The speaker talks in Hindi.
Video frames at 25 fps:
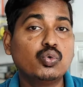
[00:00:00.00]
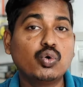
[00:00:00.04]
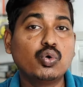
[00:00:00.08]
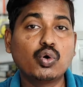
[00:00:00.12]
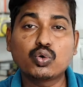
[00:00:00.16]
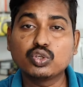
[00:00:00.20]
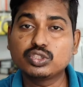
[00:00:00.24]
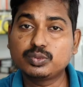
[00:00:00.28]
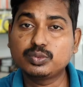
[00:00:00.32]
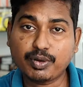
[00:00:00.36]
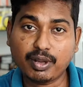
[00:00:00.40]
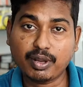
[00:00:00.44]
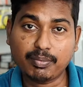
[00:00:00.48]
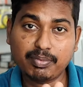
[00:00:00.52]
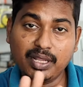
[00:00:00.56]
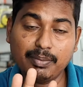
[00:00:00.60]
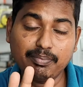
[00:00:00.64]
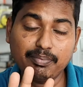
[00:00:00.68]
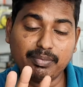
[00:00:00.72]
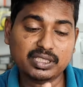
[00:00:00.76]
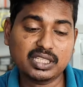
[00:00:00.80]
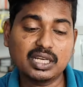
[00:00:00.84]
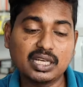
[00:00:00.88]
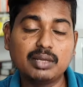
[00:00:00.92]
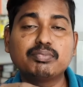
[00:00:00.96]
वो कुछ
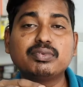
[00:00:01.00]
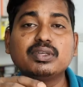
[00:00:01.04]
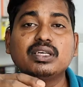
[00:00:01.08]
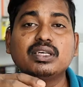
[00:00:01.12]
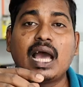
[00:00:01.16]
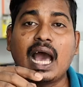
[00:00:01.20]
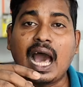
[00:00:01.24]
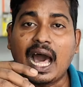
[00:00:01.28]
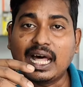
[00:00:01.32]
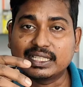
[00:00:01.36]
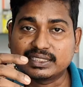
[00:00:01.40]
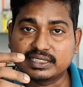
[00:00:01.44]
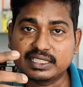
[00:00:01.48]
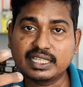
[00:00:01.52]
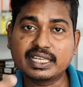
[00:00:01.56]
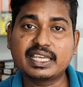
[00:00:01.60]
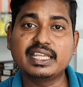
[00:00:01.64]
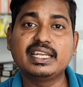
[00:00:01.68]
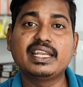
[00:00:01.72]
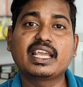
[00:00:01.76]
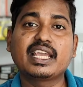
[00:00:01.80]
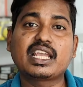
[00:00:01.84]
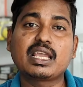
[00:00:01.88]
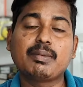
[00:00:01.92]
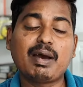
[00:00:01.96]
प्रॉब्लम मतलब हाथ से
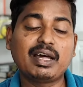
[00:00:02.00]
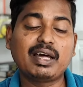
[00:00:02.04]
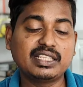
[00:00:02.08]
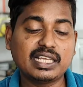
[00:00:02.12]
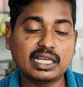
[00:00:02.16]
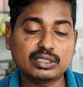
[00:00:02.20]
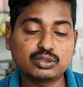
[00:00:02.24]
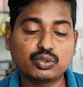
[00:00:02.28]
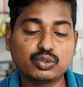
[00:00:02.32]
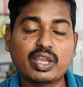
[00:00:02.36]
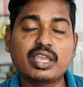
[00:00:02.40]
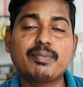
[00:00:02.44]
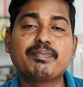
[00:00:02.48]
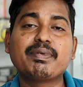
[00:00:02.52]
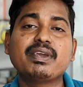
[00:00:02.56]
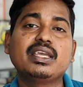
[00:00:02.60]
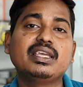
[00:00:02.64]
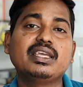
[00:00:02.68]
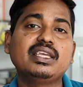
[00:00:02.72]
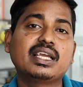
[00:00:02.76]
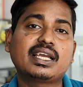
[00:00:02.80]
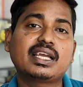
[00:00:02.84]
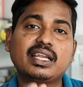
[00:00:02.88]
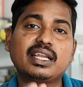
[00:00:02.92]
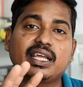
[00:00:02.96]
गिनने के बाद या तो कहीं पे
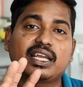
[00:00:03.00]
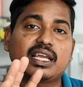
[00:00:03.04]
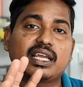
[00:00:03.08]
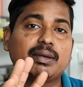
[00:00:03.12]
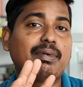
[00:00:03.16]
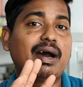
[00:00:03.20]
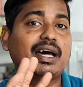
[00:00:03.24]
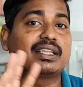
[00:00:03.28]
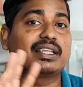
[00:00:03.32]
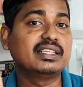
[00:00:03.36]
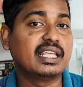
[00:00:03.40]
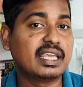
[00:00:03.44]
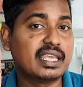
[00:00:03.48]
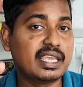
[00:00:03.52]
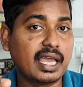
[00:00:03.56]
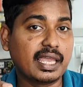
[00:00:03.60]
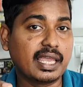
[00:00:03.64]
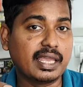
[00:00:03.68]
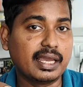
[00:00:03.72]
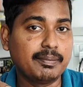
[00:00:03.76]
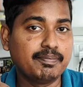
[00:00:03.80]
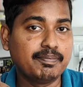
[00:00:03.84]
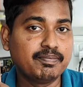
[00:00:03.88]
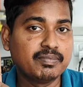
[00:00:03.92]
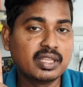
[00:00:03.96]
ये करने के बाद नहीं
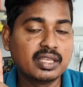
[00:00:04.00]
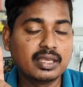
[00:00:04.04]
आया